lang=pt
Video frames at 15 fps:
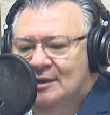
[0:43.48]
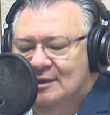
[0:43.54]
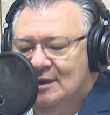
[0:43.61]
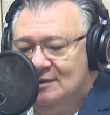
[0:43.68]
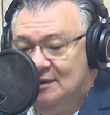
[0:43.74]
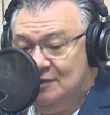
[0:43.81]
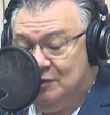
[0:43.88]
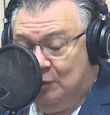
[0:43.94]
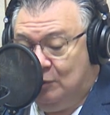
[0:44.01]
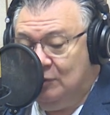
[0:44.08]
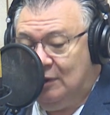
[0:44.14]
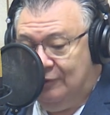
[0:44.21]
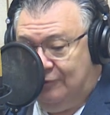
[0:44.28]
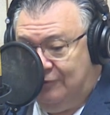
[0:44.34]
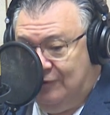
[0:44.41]
nessa
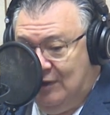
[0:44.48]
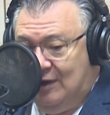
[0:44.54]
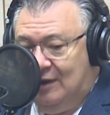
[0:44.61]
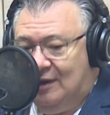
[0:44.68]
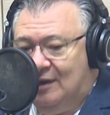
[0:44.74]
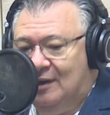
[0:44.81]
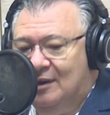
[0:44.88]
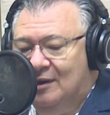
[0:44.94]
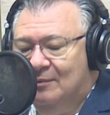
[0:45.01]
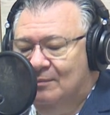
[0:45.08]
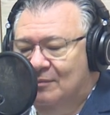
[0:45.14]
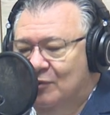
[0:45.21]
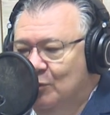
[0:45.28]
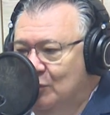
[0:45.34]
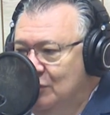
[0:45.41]
segunda-feira,
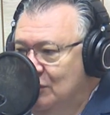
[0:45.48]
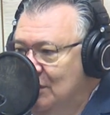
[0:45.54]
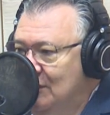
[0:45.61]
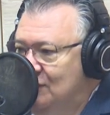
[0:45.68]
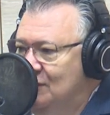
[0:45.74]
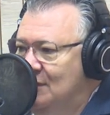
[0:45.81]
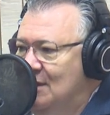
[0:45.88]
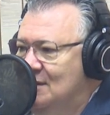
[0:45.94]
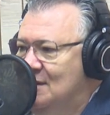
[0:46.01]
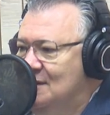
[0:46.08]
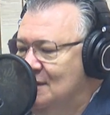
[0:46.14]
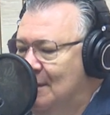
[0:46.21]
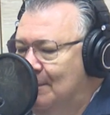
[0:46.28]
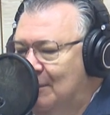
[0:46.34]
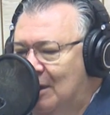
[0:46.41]
no início dessa
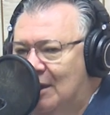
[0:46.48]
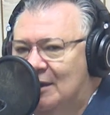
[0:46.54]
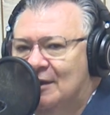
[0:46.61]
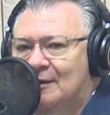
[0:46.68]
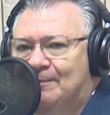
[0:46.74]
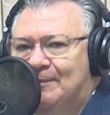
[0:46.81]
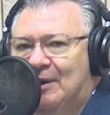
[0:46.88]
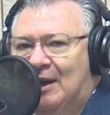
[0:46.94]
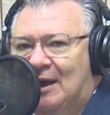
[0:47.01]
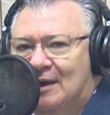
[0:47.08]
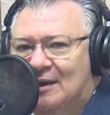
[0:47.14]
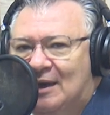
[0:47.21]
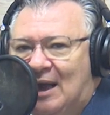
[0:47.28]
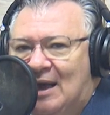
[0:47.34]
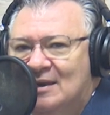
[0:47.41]
semana, pela
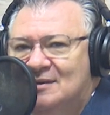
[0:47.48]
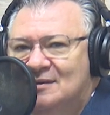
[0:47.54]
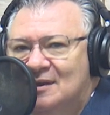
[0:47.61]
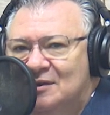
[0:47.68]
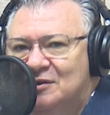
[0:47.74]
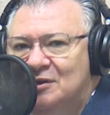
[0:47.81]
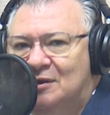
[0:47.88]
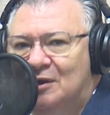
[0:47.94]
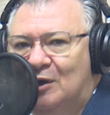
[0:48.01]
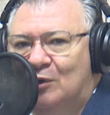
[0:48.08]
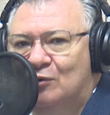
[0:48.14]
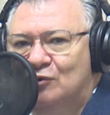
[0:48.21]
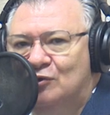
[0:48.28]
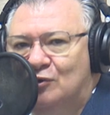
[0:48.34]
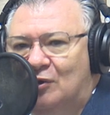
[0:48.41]
graça de
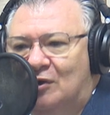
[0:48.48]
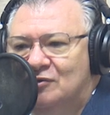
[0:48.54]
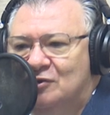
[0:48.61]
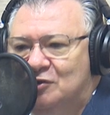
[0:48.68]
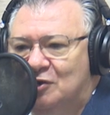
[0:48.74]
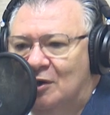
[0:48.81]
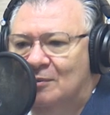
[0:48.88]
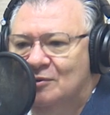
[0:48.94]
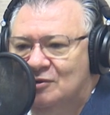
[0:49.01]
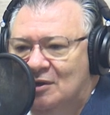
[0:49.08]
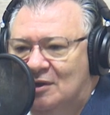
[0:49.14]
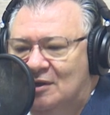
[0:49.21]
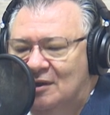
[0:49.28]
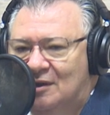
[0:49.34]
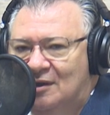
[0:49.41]
Deus, nós estamos
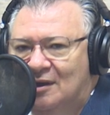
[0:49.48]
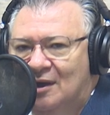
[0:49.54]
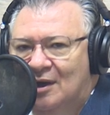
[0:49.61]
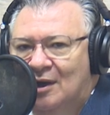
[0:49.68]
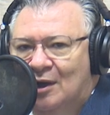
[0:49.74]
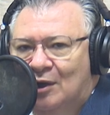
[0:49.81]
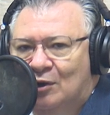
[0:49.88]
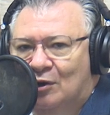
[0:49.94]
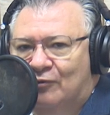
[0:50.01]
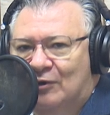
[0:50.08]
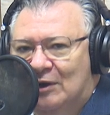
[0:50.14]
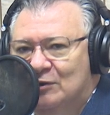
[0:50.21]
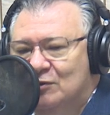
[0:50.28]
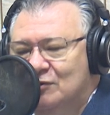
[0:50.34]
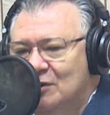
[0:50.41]
aqui.
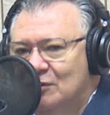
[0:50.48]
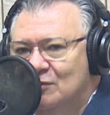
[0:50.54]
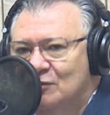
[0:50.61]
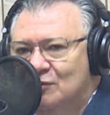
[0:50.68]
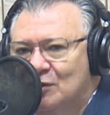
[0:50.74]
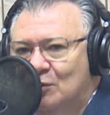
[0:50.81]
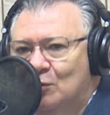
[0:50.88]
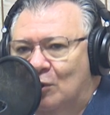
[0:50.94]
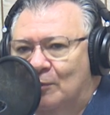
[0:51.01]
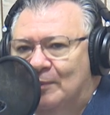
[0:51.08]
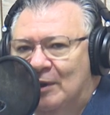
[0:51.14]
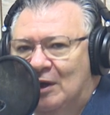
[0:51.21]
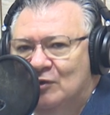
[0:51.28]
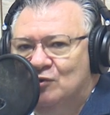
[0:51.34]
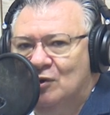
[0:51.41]
Louvado seja o Senhor
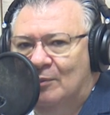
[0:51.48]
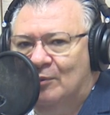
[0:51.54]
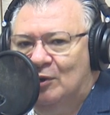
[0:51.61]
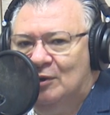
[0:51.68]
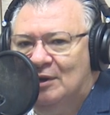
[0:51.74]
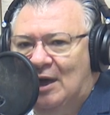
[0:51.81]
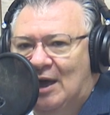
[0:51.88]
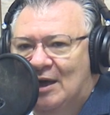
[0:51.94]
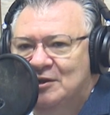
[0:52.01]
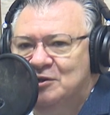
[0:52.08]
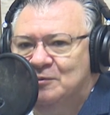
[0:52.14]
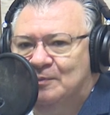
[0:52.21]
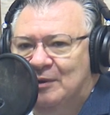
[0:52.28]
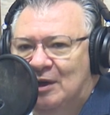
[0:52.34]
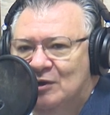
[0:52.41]
pela sua
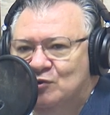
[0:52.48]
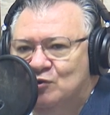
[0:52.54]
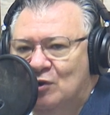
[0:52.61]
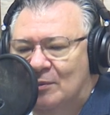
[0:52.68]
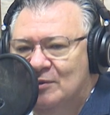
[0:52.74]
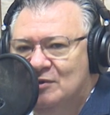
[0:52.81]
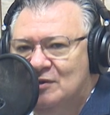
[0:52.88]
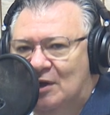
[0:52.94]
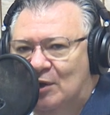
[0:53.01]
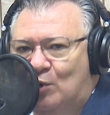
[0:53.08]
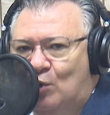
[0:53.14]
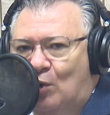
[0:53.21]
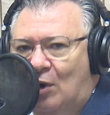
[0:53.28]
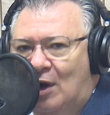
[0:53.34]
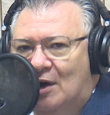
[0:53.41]
bondade, pela sua
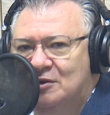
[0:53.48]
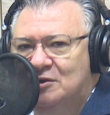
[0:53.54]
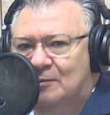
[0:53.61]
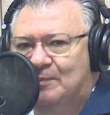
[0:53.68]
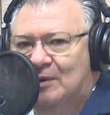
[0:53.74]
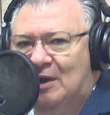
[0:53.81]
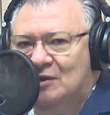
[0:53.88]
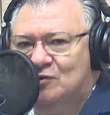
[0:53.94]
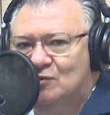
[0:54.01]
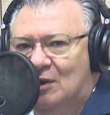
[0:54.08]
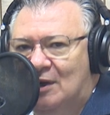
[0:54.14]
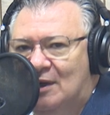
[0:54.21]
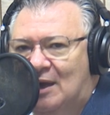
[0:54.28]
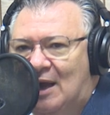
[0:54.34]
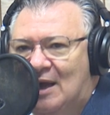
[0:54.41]
misericórdia, pela
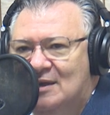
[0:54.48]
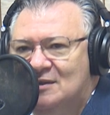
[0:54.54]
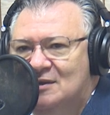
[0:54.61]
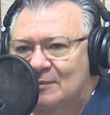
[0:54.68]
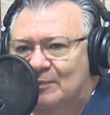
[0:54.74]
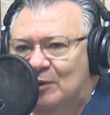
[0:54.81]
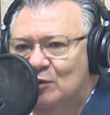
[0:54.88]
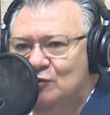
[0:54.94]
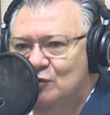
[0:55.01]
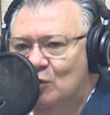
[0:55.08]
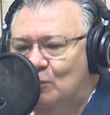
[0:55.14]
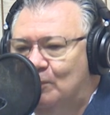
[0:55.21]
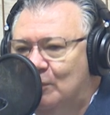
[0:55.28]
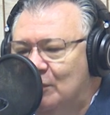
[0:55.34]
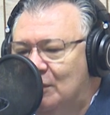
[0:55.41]
sua graça, pelo
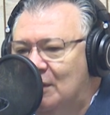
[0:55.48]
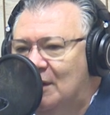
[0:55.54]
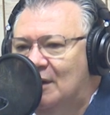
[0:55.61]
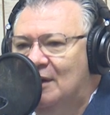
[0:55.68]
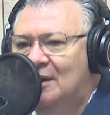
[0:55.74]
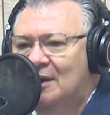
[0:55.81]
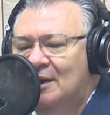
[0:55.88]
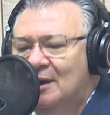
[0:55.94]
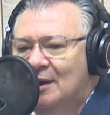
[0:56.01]
seu poder